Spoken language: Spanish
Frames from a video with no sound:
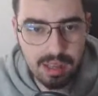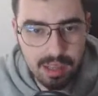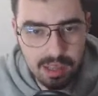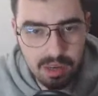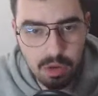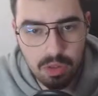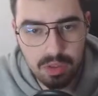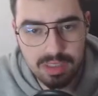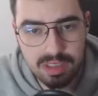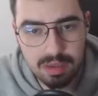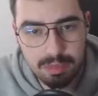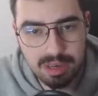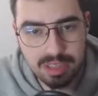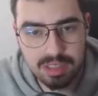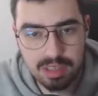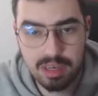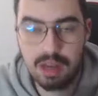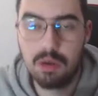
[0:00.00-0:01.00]
y no
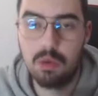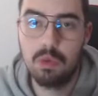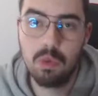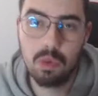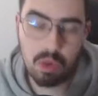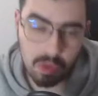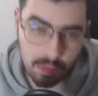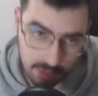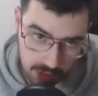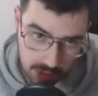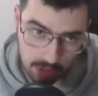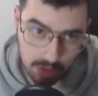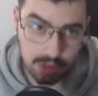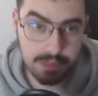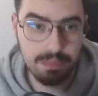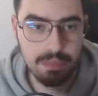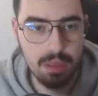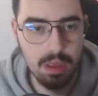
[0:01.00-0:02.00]
desaparecería con uno o 2
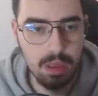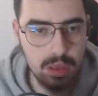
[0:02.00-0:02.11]
millones.